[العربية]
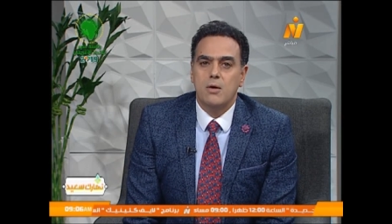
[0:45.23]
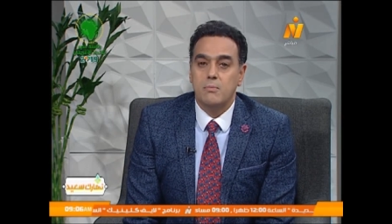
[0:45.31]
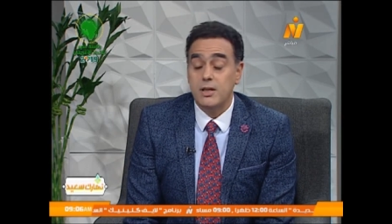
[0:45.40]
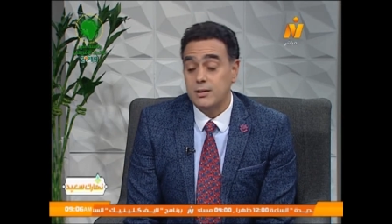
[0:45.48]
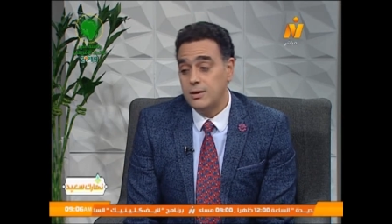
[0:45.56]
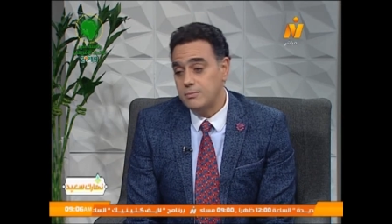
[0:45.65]

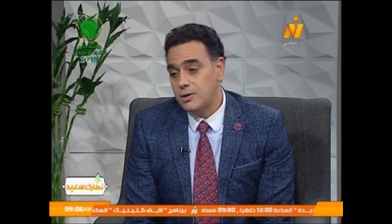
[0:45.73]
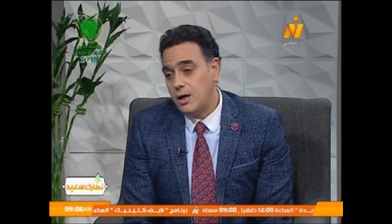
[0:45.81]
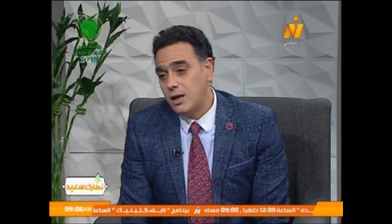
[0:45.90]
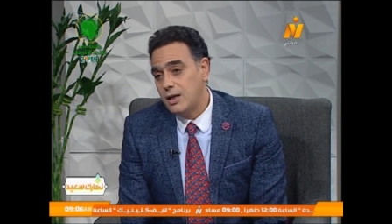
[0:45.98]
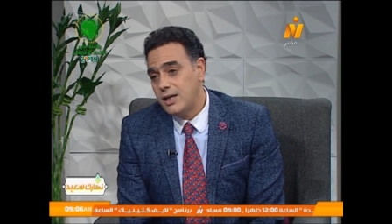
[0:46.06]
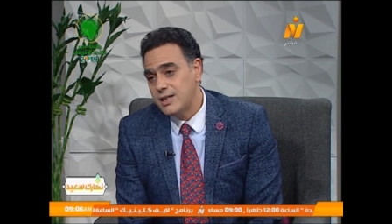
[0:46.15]
من
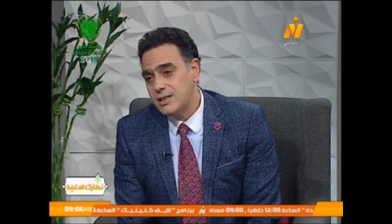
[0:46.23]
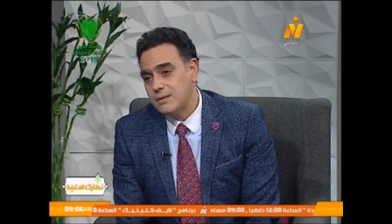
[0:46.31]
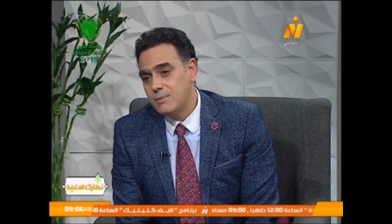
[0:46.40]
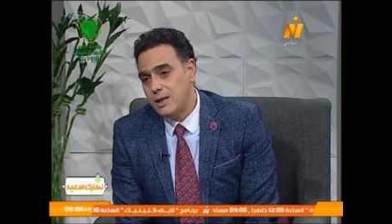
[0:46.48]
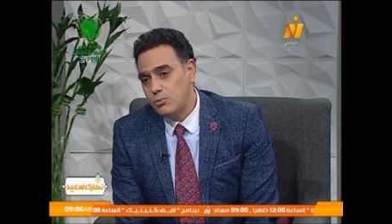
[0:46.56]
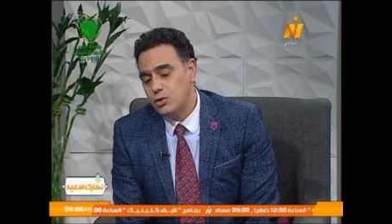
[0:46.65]
ضمنها
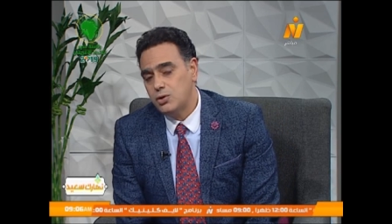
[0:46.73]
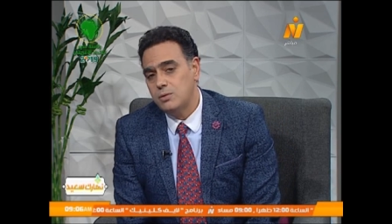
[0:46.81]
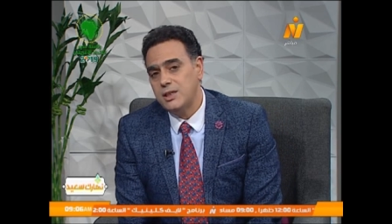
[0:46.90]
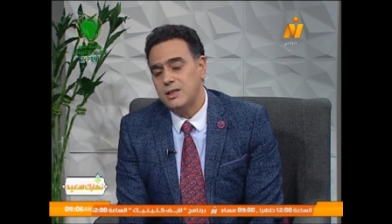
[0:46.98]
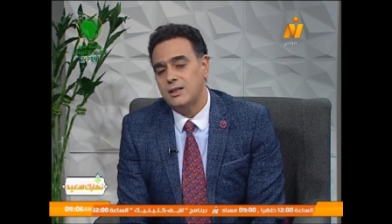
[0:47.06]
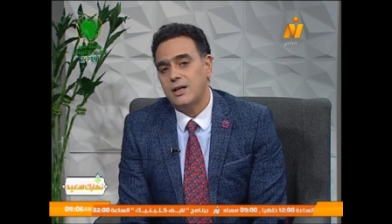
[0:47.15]
لازم لابد
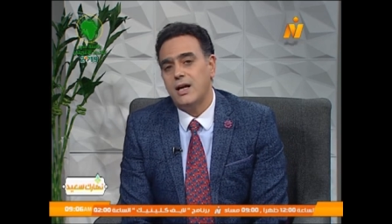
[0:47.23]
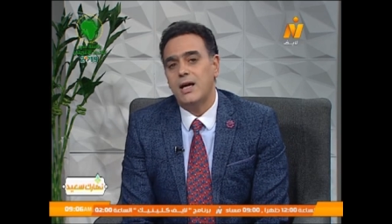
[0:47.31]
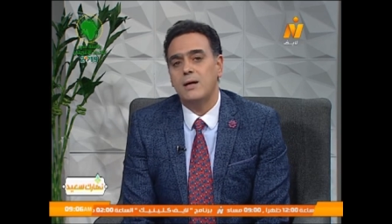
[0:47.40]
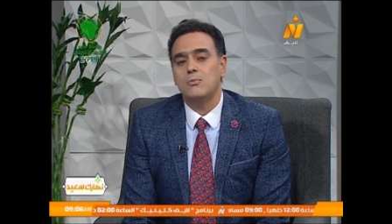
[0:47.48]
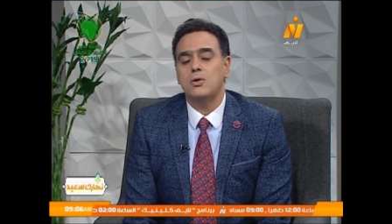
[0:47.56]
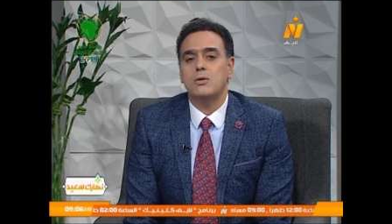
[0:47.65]
من
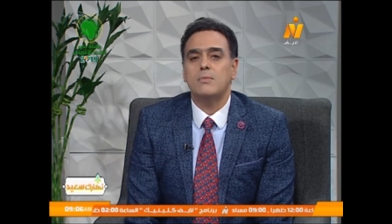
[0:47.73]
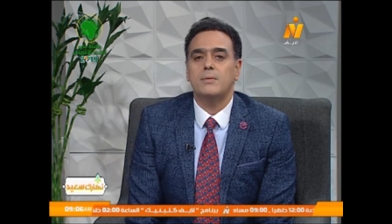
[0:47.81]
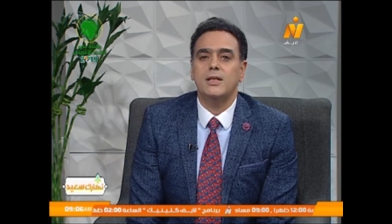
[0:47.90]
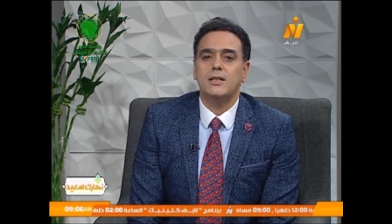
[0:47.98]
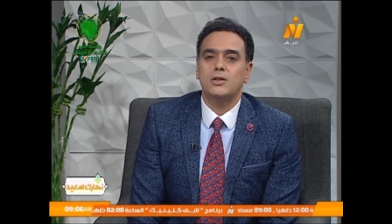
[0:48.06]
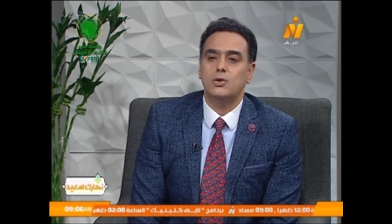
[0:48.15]
التكامل ما
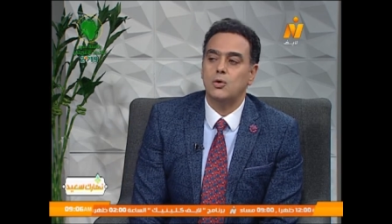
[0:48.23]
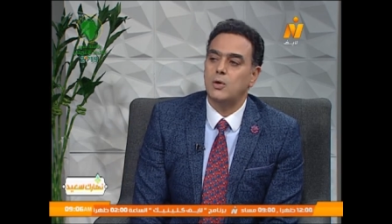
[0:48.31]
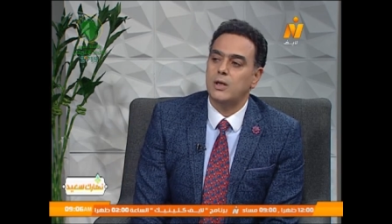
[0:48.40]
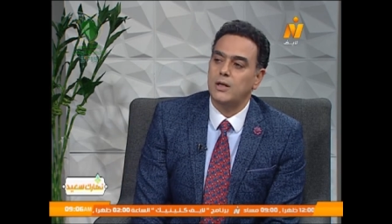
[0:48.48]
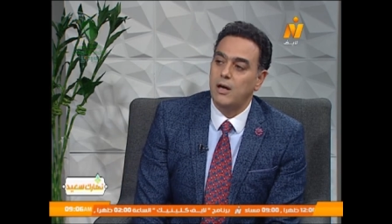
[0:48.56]
بين الدول